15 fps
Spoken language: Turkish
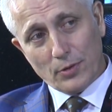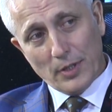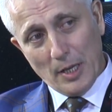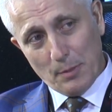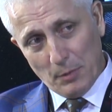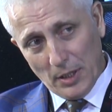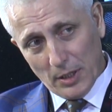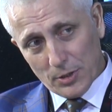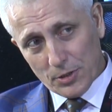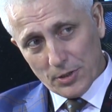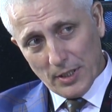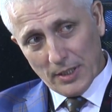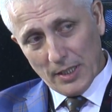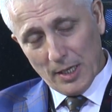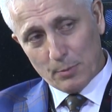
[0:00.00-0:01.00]
Hem
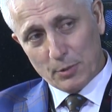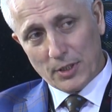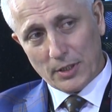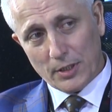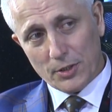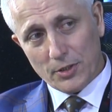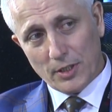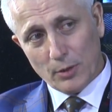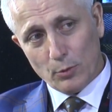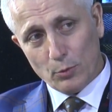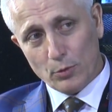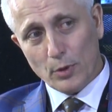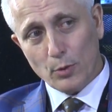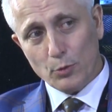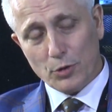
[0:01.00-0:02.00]
alıcıdan hem satıcıdan
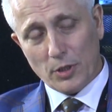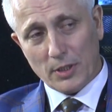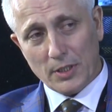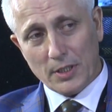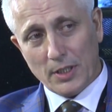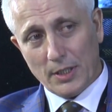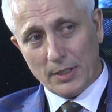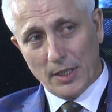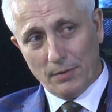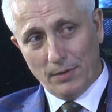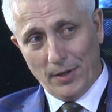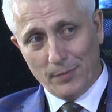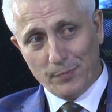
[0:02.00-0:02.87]
%3 artı KDV.